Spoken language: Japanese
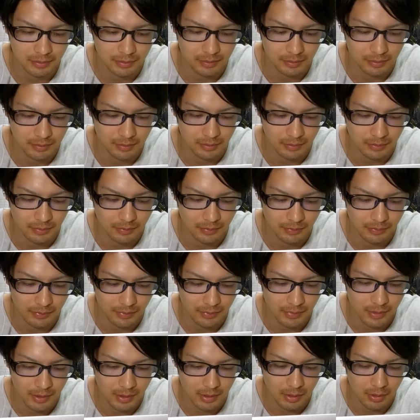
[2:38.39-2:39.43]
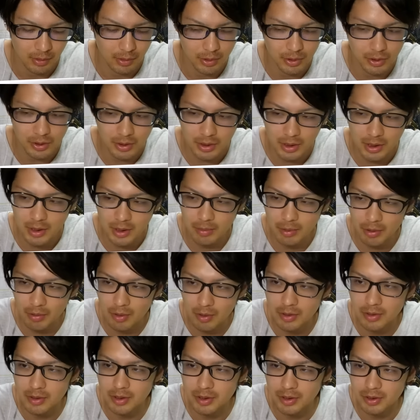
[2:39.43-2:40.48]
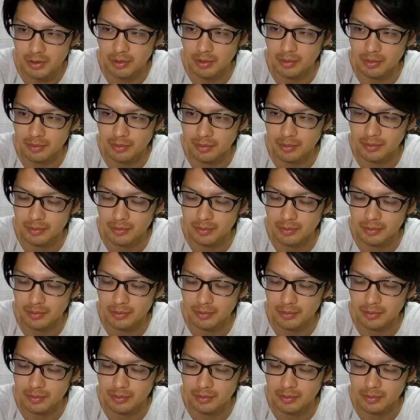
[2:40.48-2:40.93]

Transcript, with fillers: 50体いれば終わるでしょ